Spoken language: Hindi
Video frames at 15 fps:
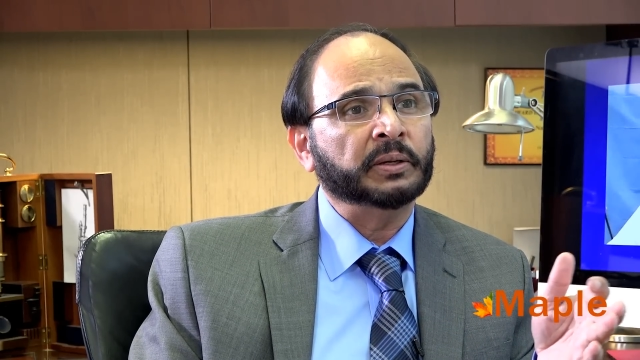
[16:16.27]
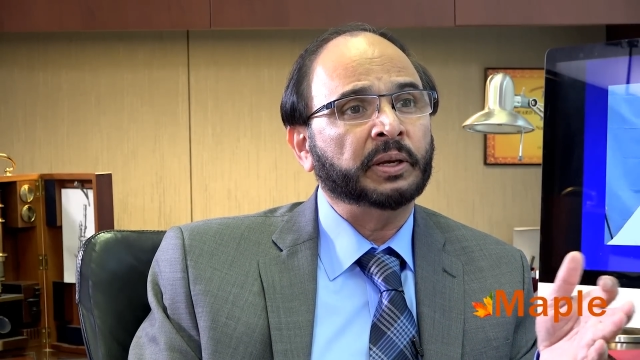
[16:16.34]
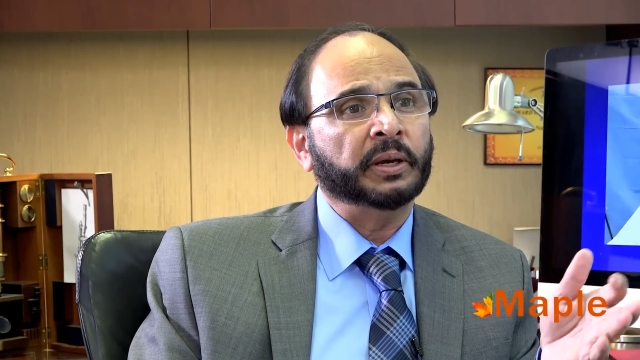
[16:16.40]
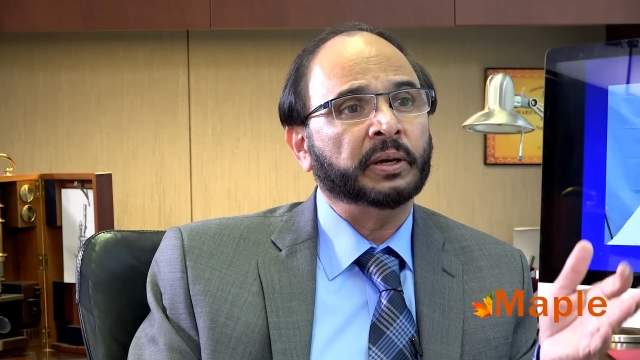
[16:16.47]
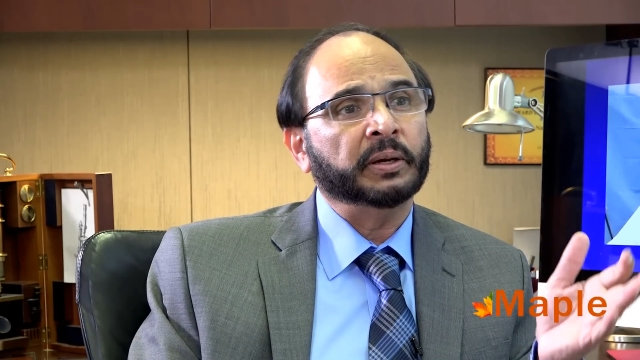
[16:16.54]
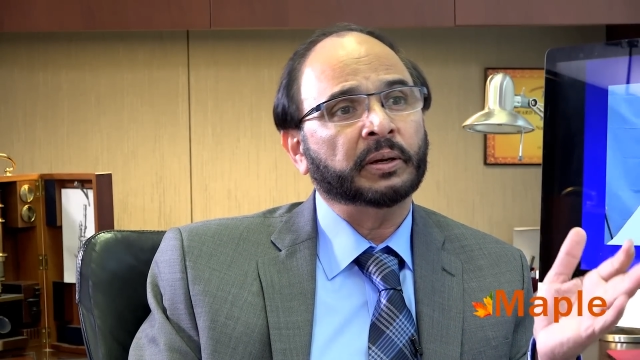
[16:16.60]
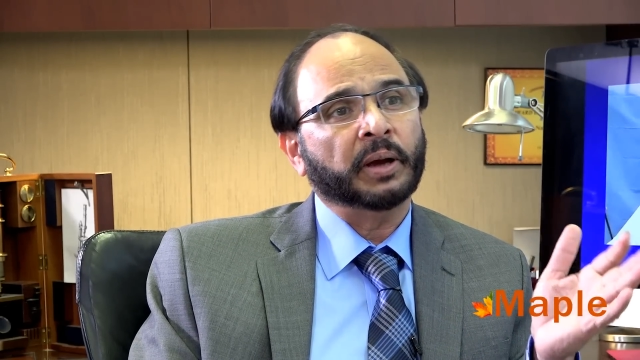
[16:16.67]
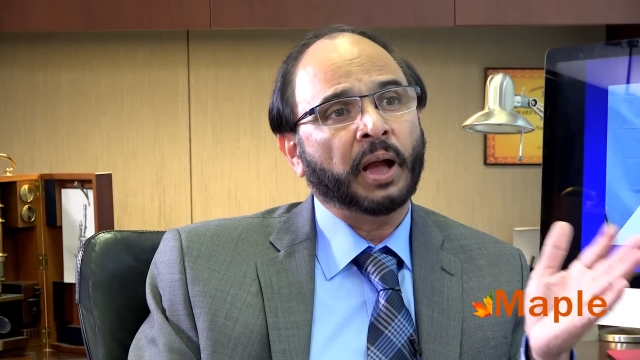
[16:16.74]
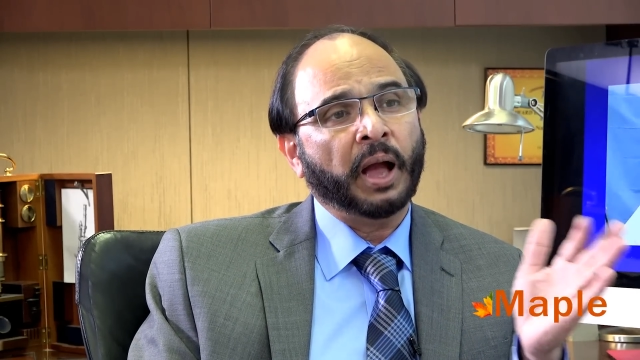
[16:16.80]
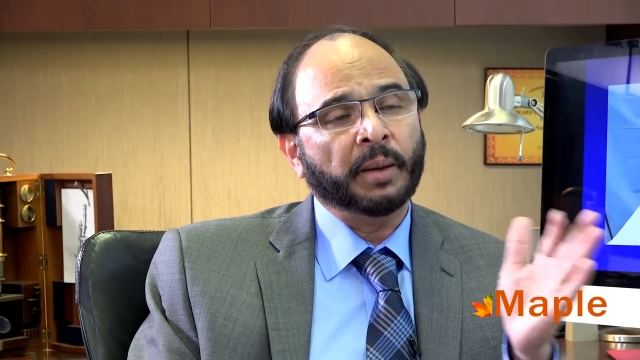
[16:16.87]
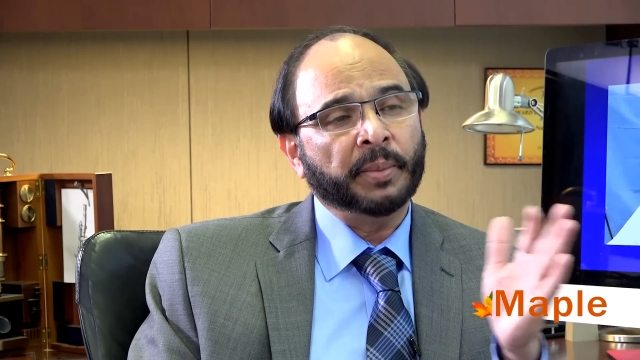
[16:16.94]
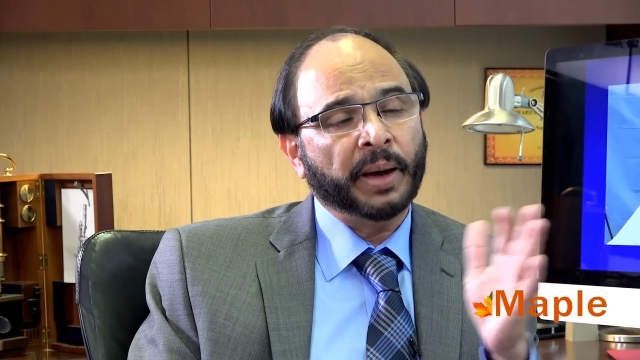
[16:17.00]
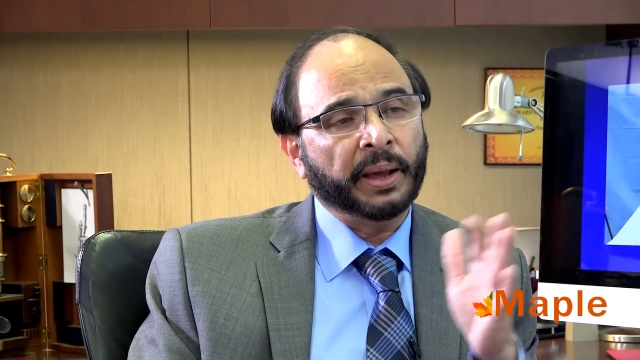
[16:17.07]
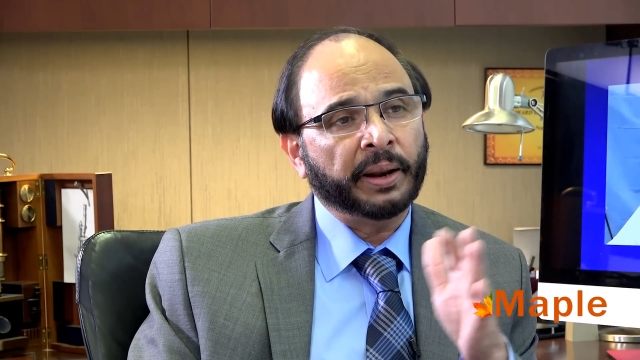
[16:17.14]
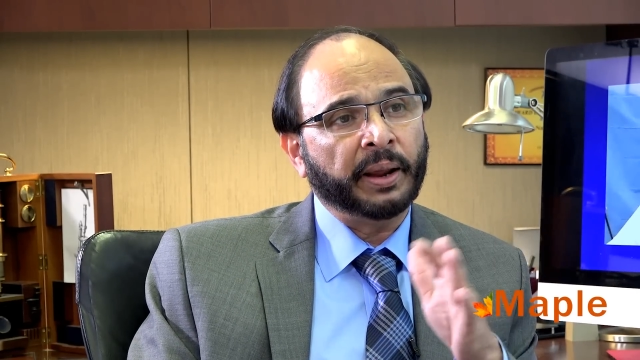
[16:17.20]
ये
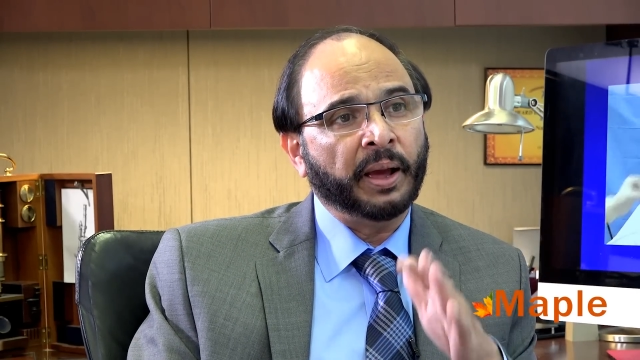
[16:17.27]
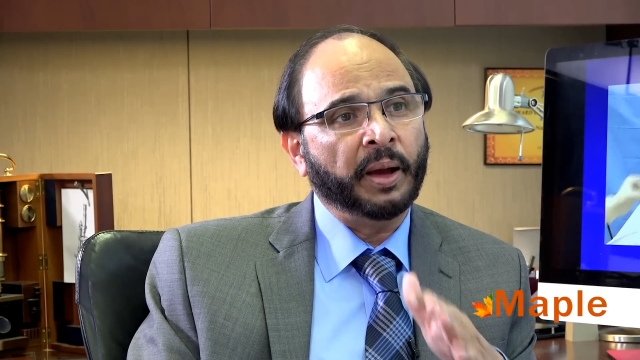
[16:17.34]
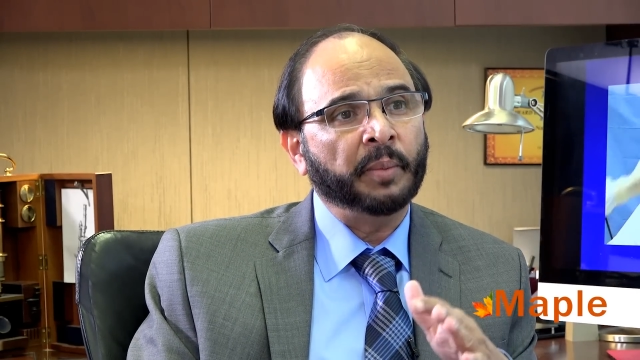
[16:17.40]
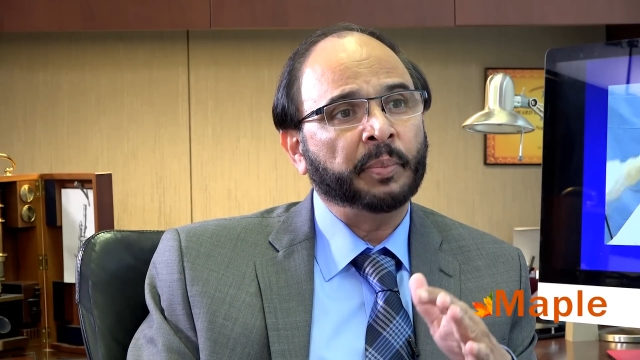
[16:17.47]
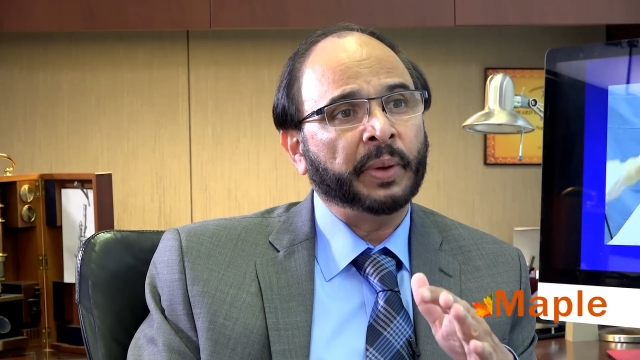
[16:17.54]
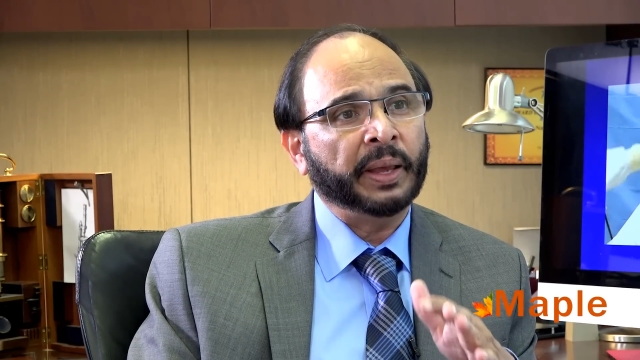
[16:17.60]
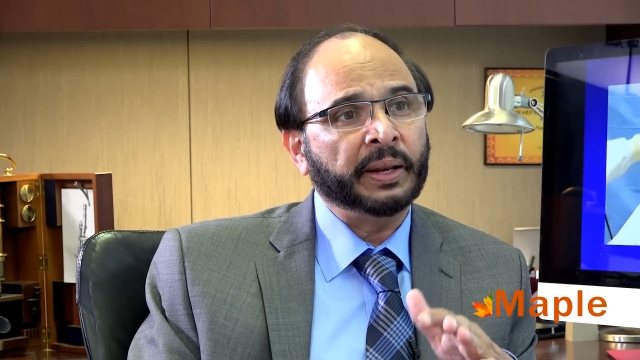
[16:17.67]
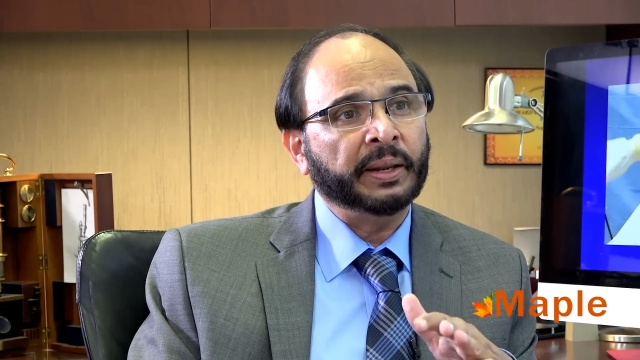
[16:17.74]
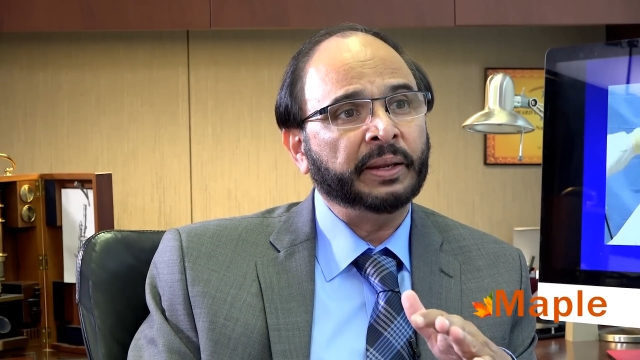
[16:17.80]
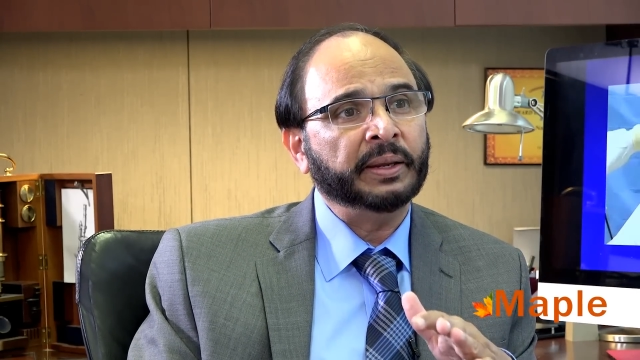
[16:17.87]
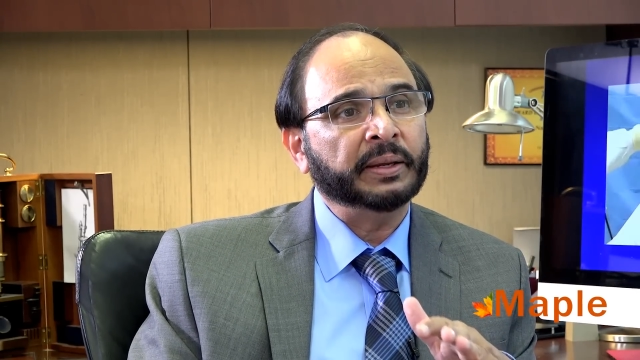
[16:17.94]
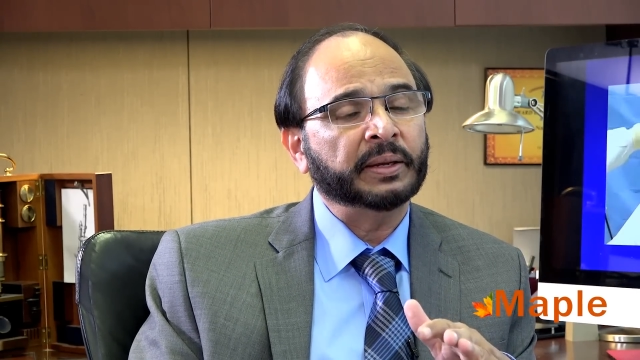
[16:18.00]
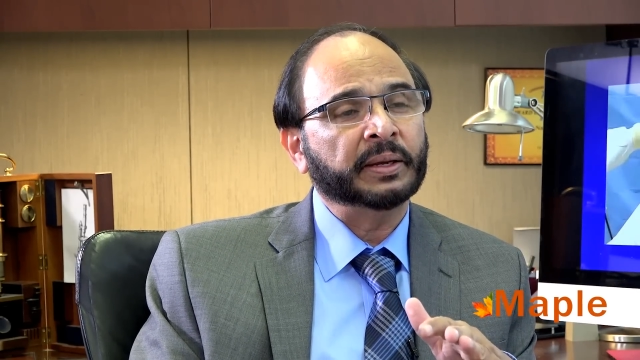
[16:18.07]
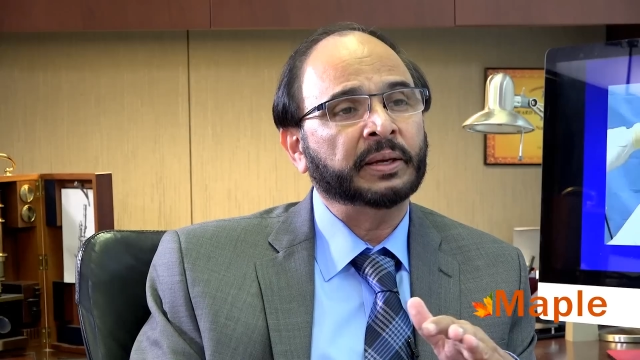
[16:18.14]
हमारे यहाँ पहले ही